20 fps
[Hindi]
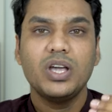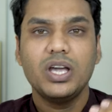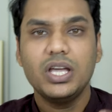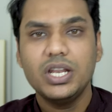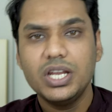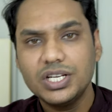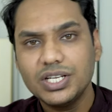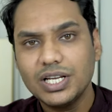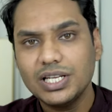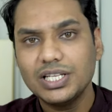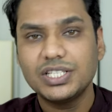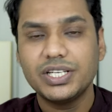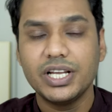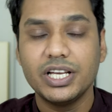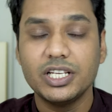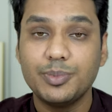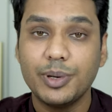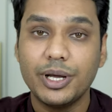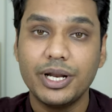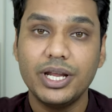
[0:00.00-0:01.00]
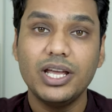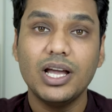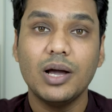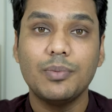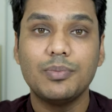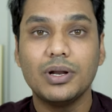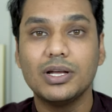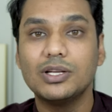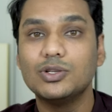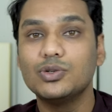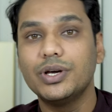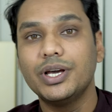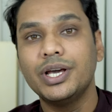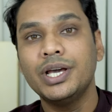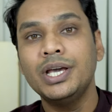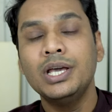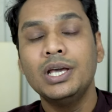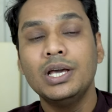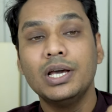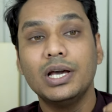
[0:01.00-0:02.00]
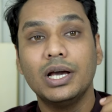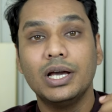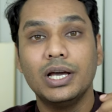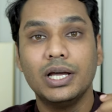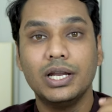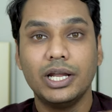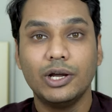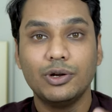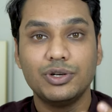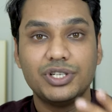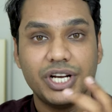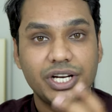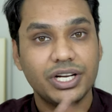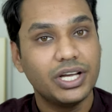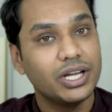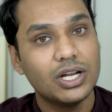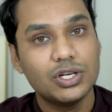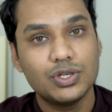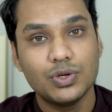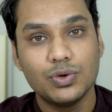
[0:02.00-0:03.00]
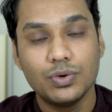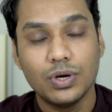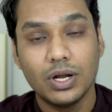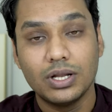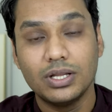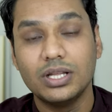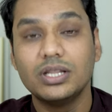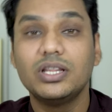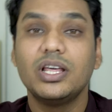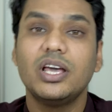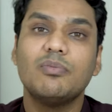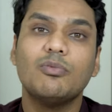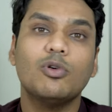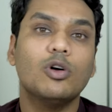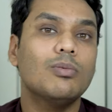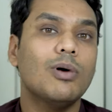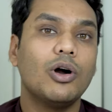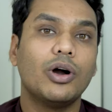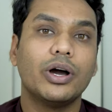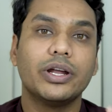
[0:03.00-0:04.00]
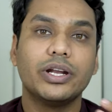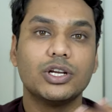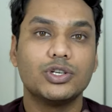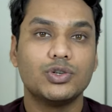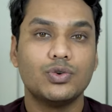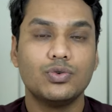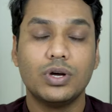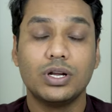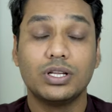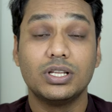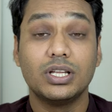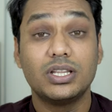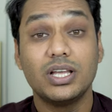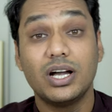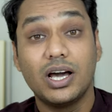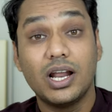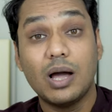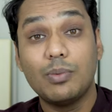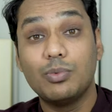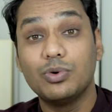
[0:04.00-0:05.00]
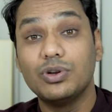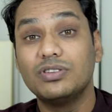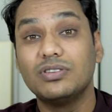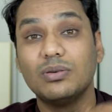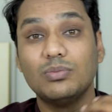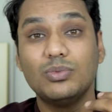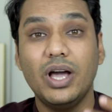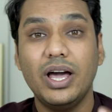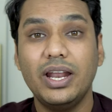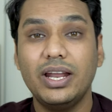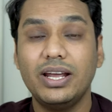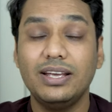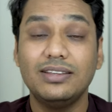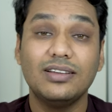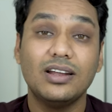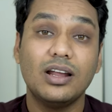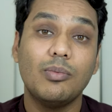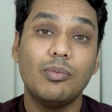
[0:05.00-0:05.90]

इनिशियल स्टेज पर ही अपना जो है नेगोशिएट करना शुरू कर देते हैं मोल भाव करना शुरू कर देते हैं अगर आप उन्हें समझा रहे हैं कि सर